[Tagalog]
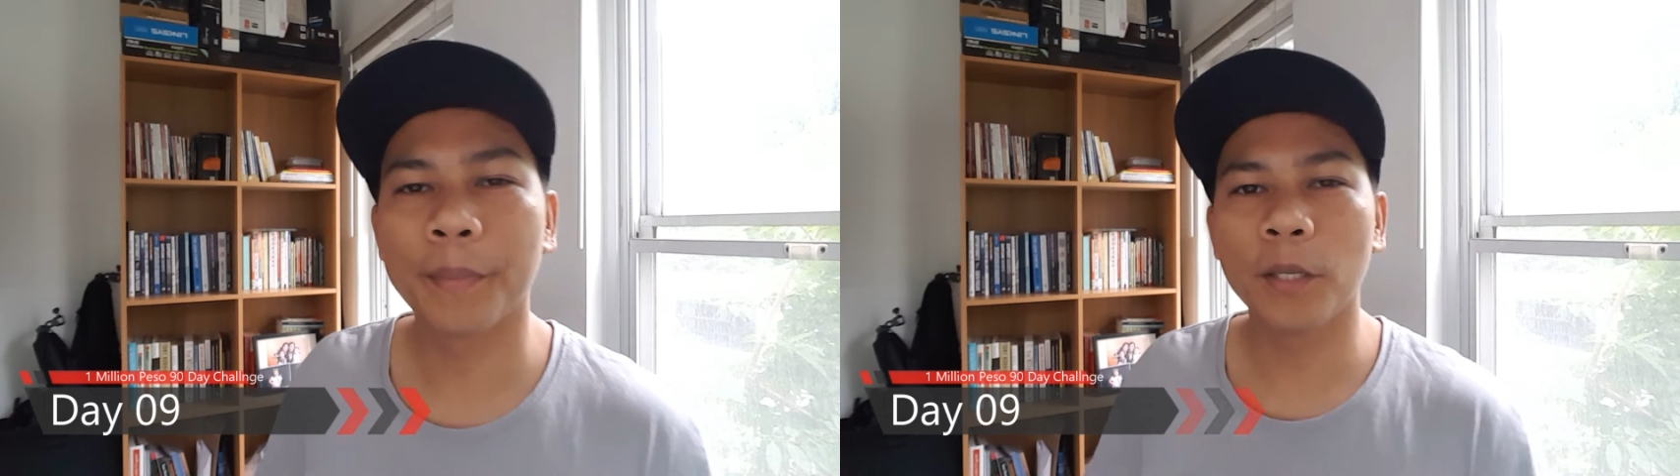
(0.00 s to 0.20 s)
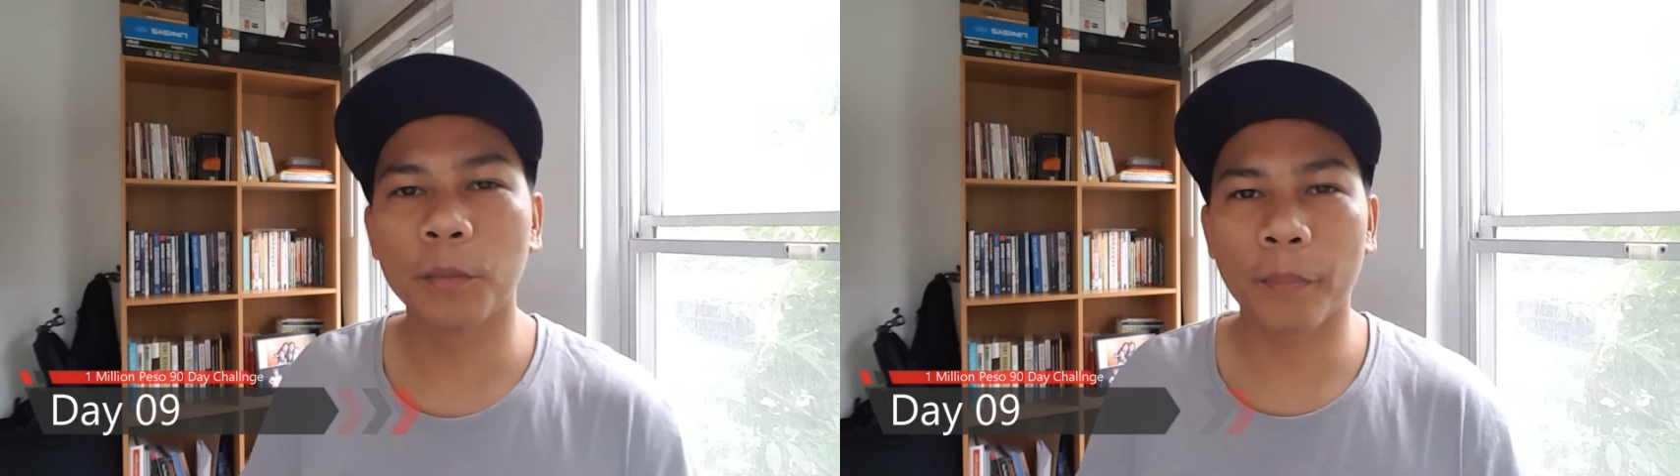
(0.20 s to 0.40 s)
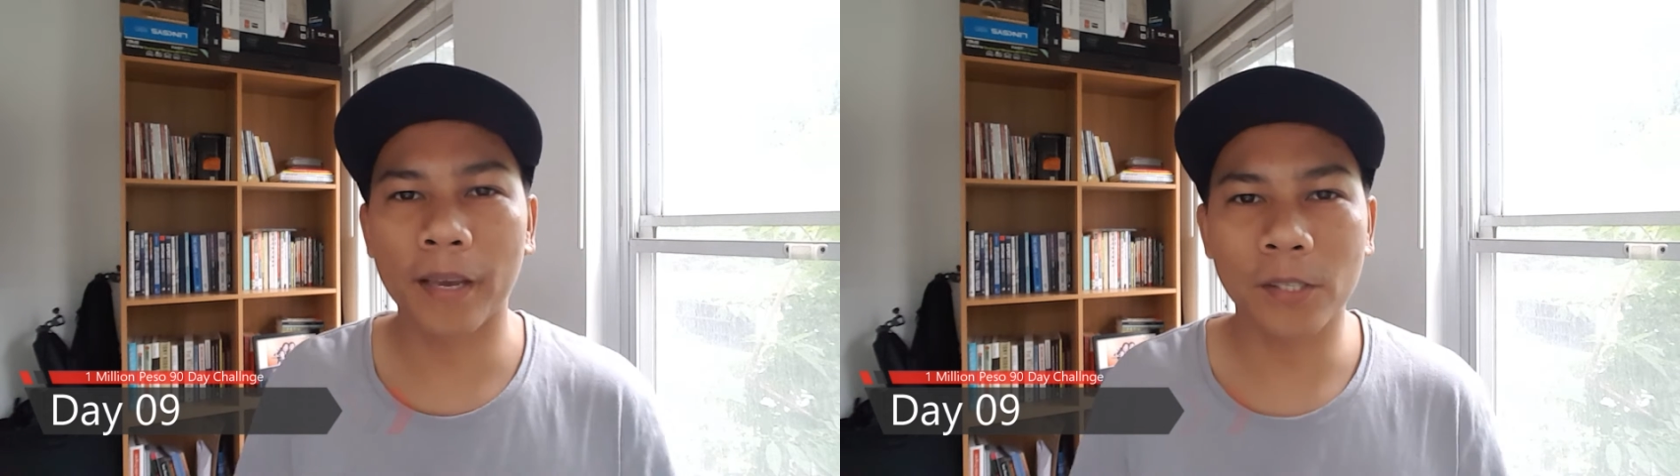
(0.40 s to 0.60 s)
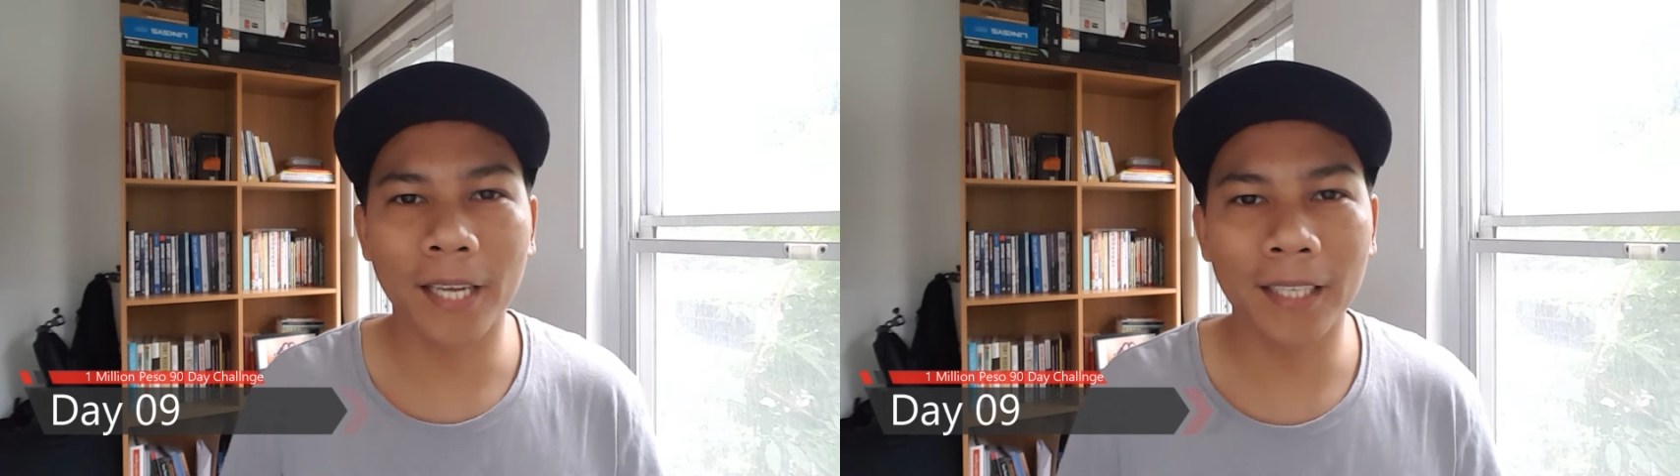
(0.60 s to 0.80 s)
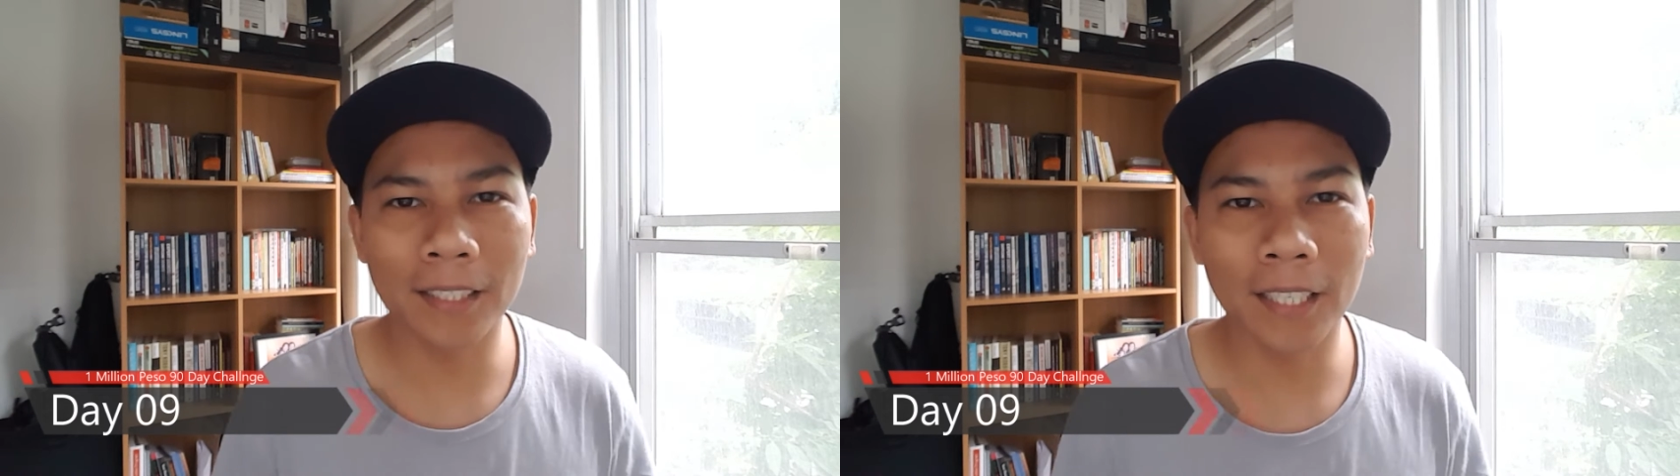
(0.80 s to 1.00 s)
million peso
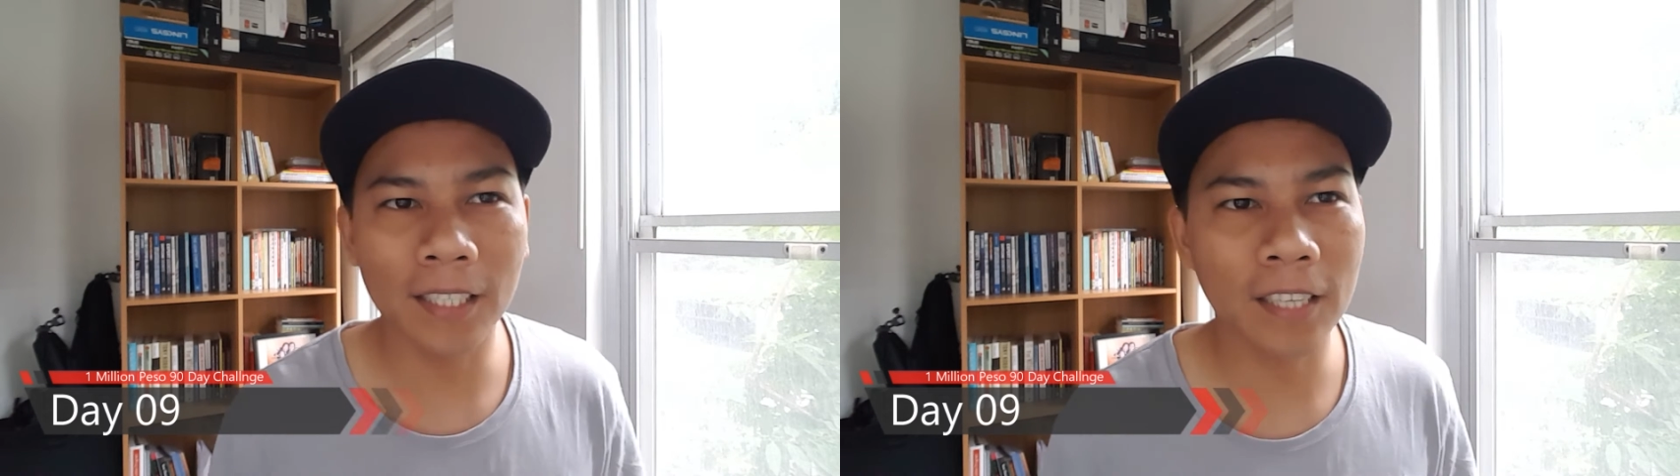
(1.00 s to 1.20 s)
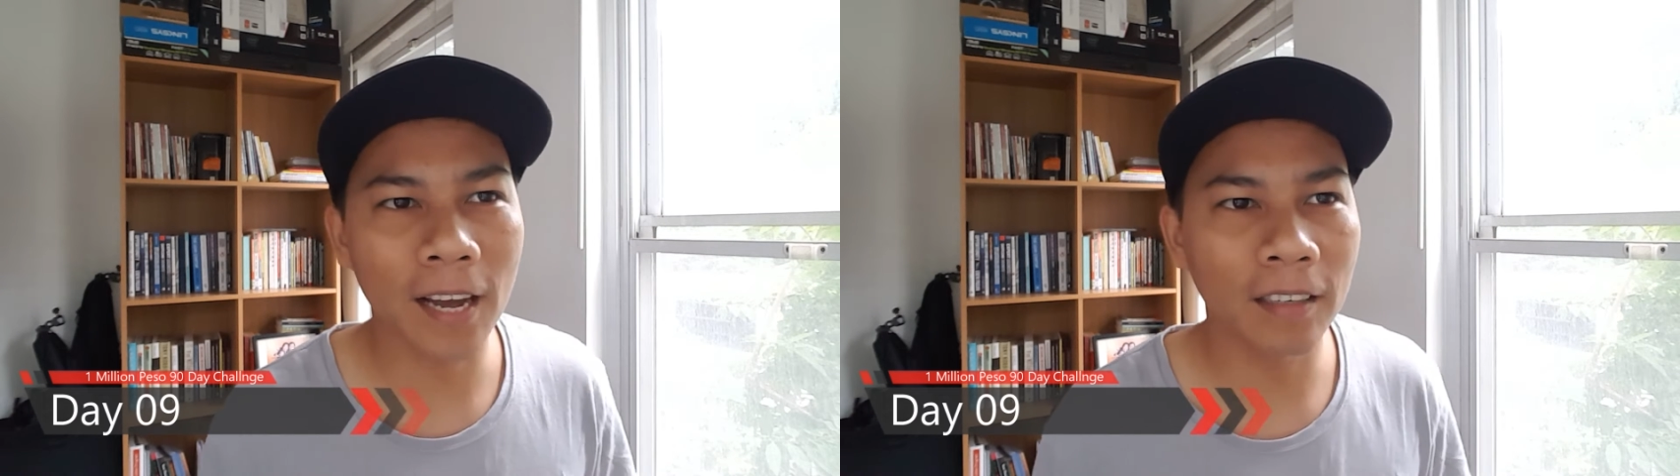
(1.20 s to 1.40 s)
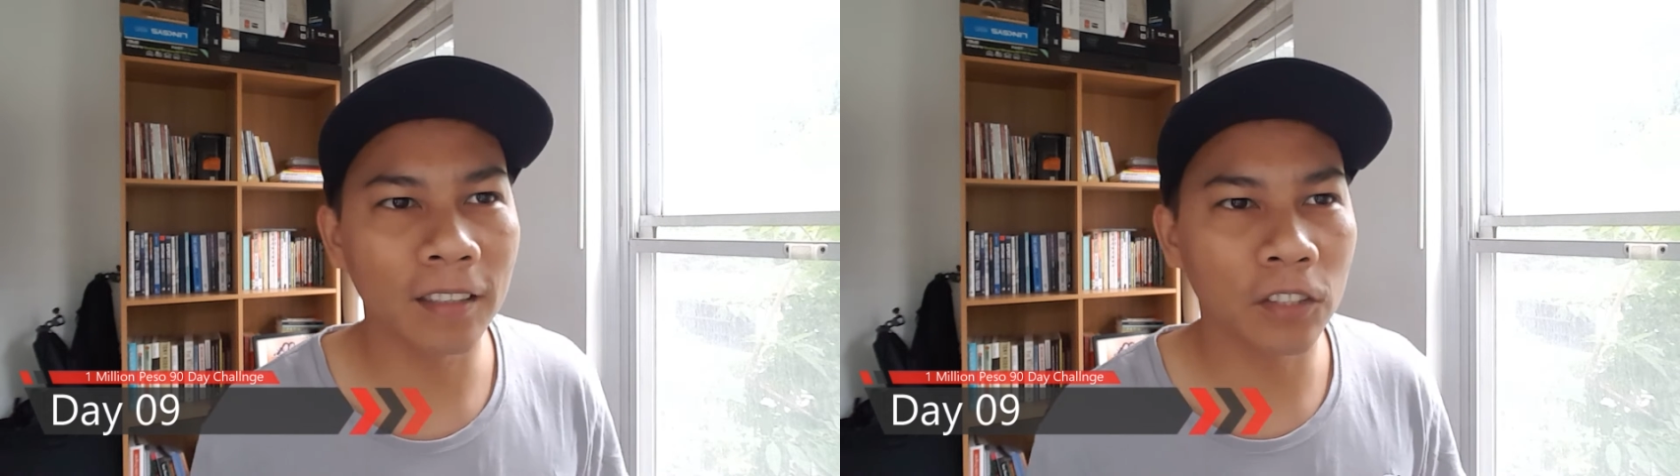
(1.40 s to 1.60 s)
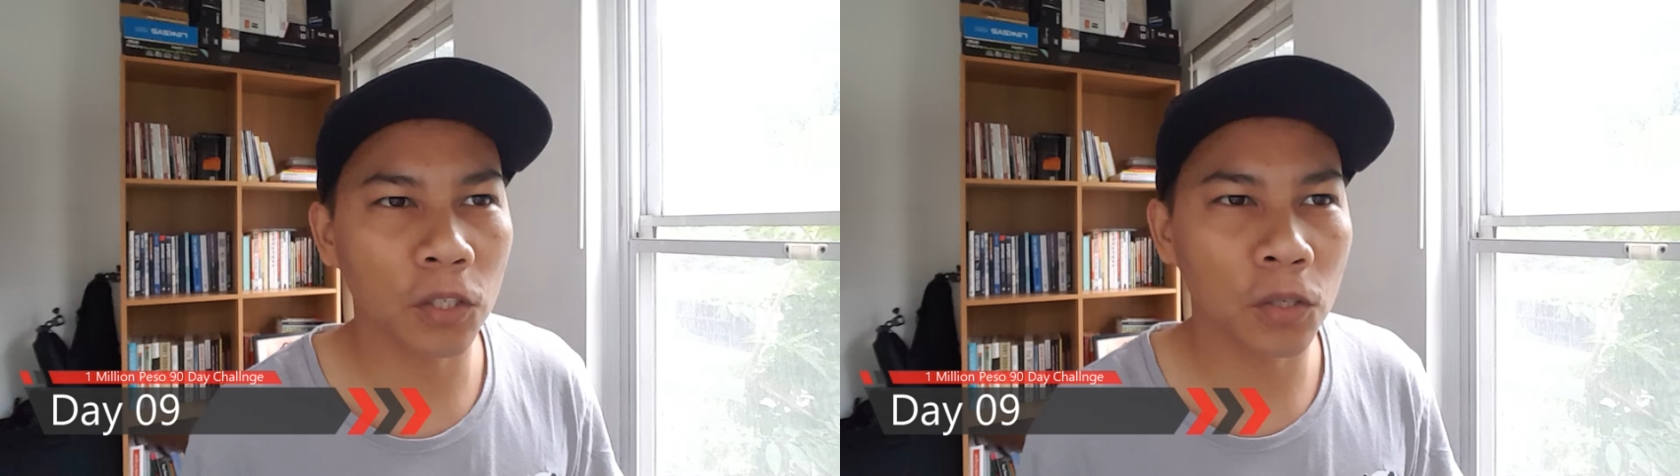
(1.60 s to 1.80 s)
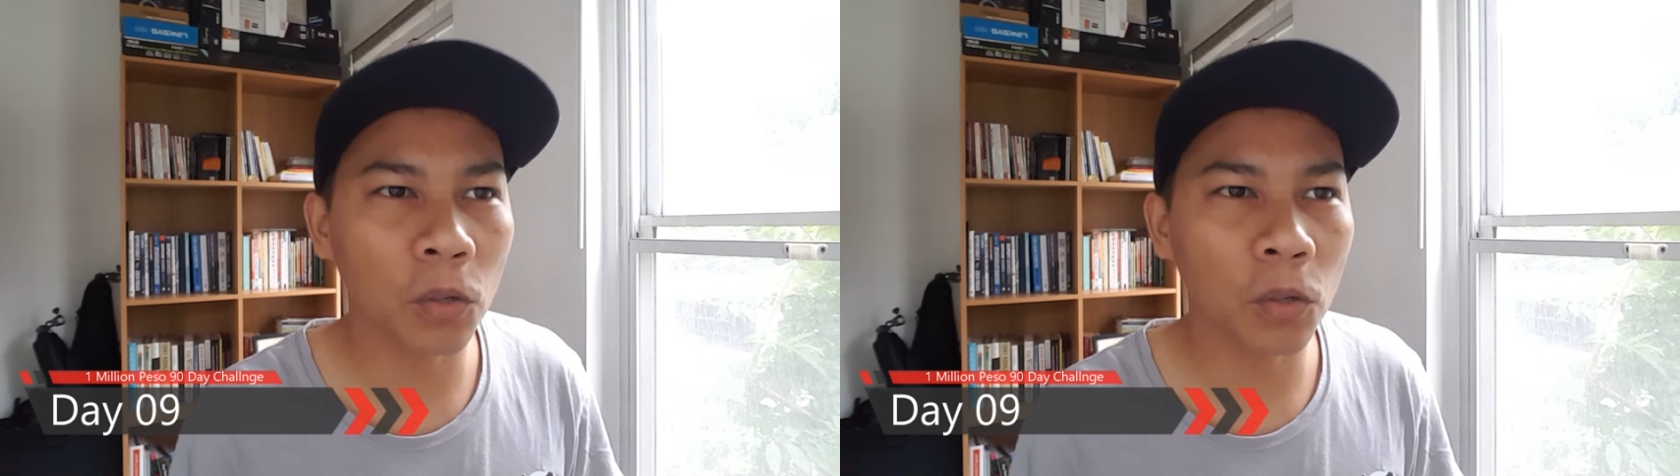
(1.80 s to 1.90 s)
90 day challenge.